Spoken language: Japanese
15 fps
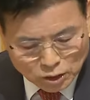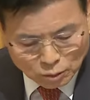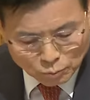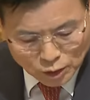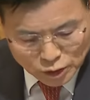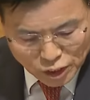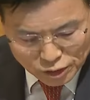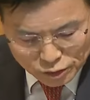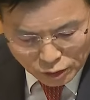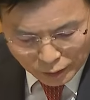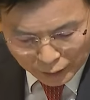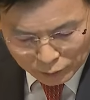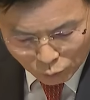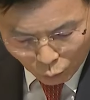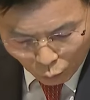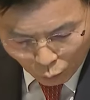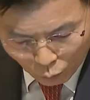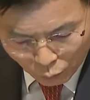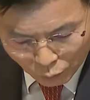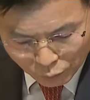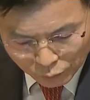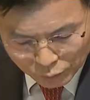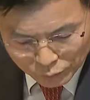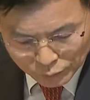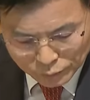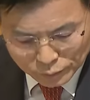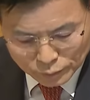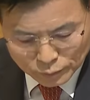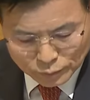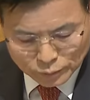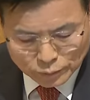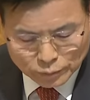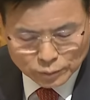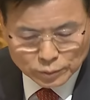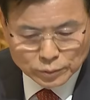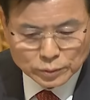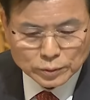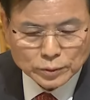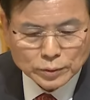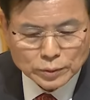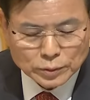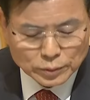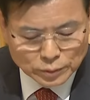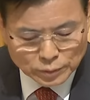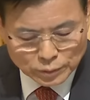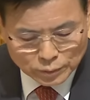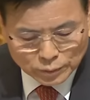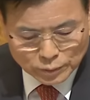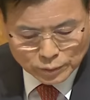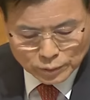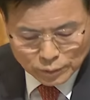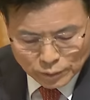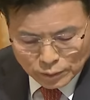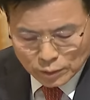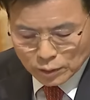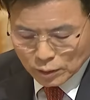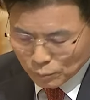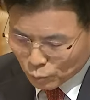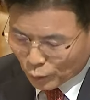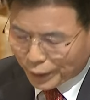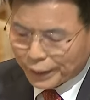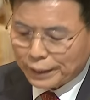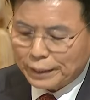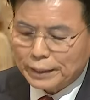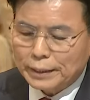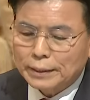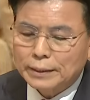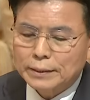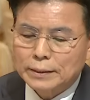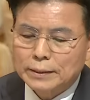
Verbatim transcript: ですのでその御言葉を伝えその御言葉通り実践し